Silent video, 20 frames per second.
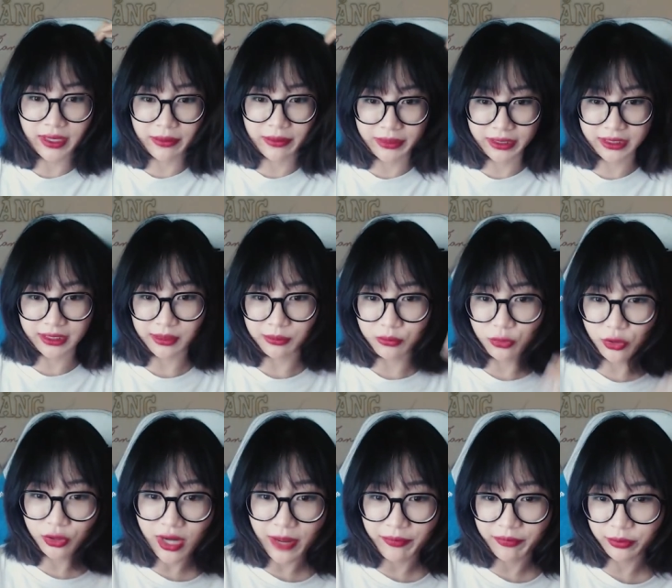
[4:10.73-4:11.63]
mình chỉ
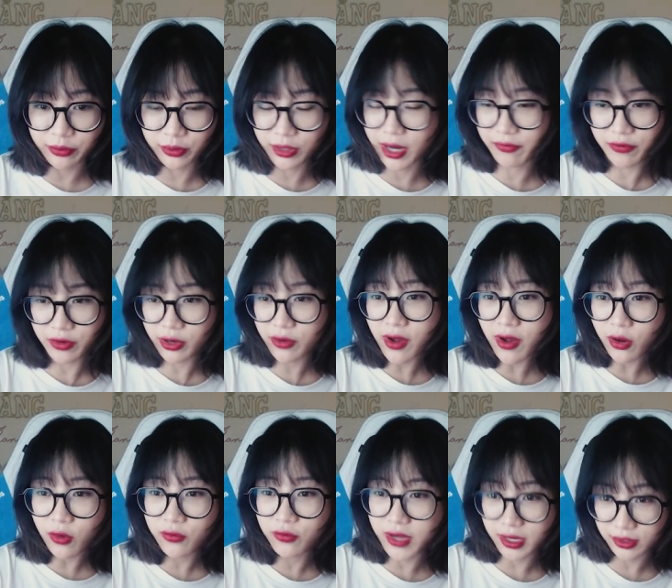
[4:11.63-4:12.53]
muốn đập đập vào đó vào
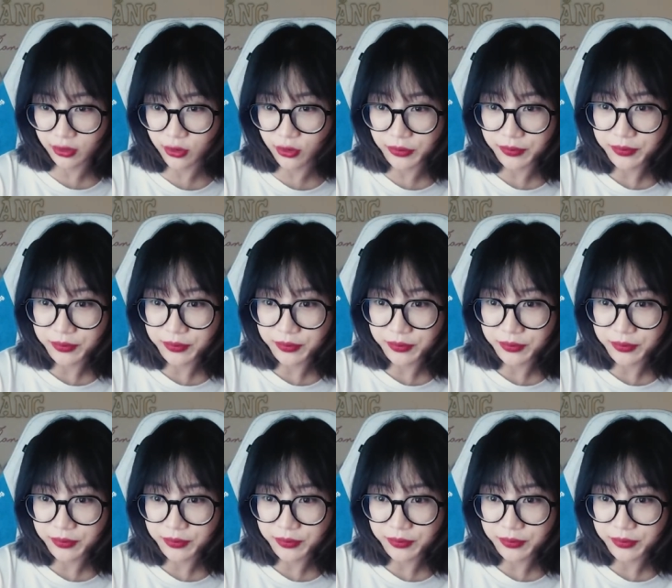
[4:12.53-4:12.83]
công việc thôi